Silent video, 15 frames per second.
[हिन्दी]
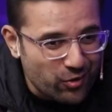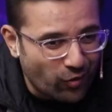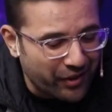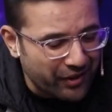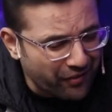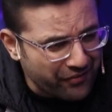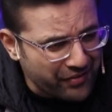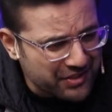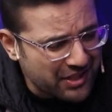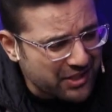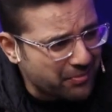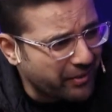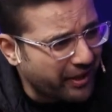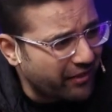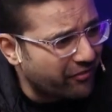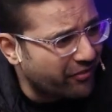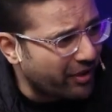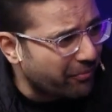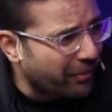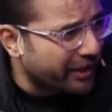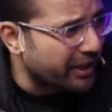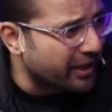क्वांटम फिजिक्स में
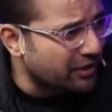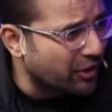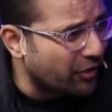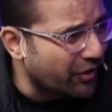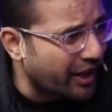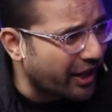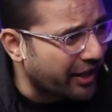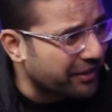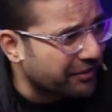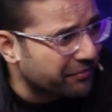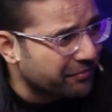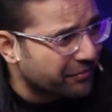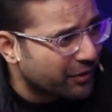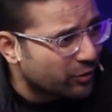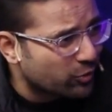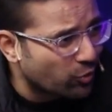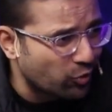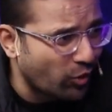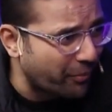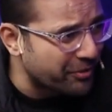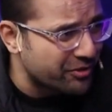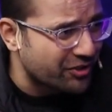वेव पार्टिकल थ्योरी है जी सर तो
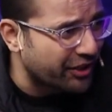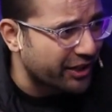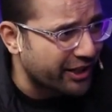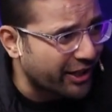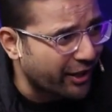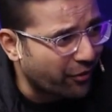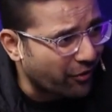उसको आपने स्टडी किया